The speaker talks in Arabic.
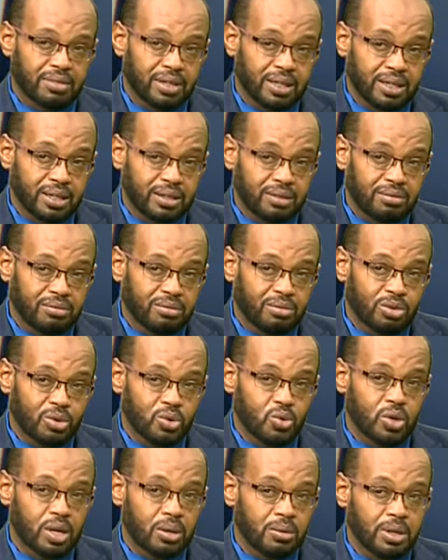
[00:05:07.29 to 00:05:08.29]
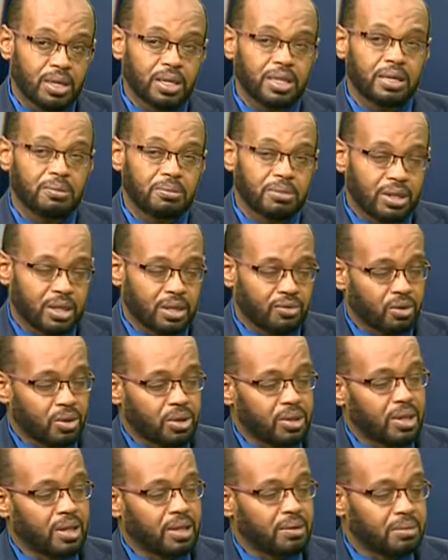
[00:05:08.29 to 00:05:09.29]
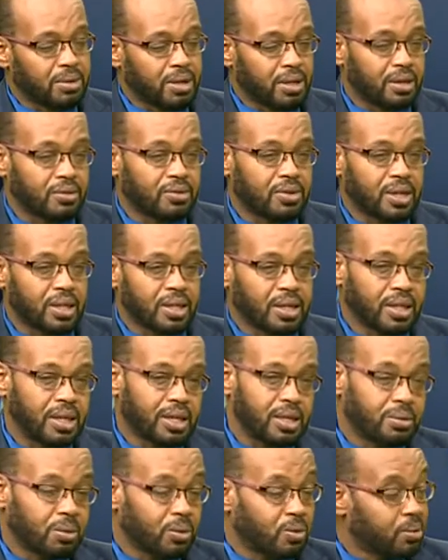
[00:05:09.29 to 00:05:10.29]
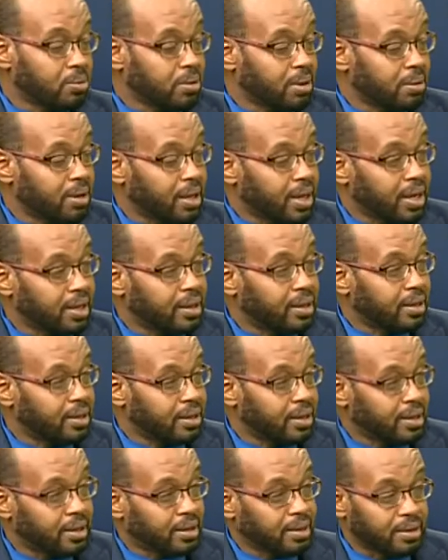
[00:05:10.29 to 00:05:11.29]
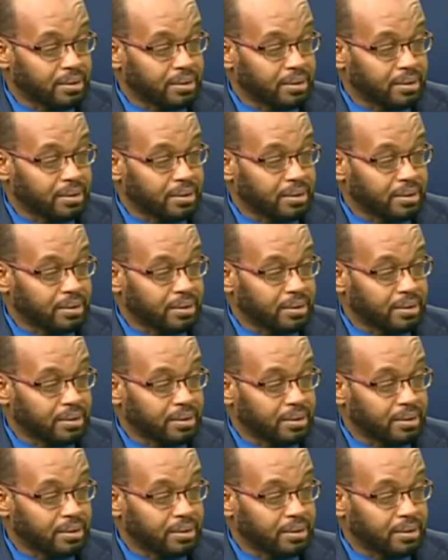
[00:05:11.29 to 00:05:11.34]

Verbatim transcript: يعني جزء كبير جدا من التفاعلات الامنيه انا افتكر انها هي مرتبطه بالحاله نعم.